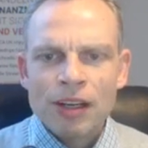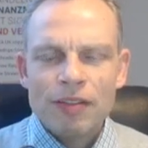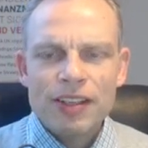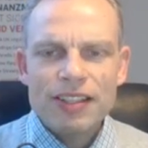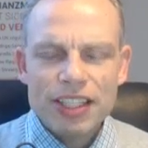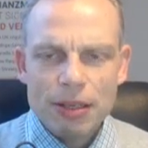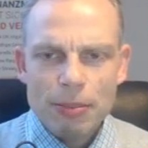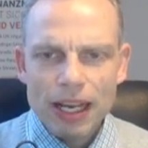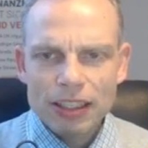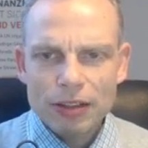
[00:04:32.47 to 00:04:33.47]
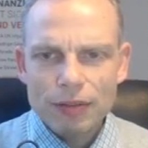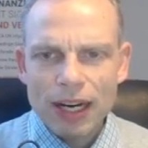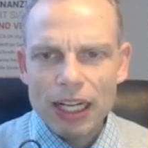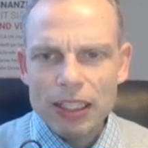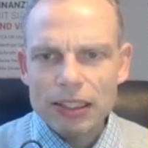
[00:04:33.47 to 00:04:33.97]
wie sich die Märkte
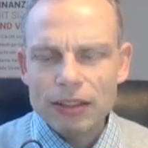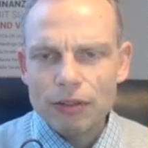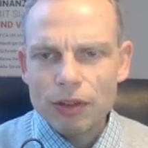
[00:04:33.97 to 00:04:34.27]
verhalten,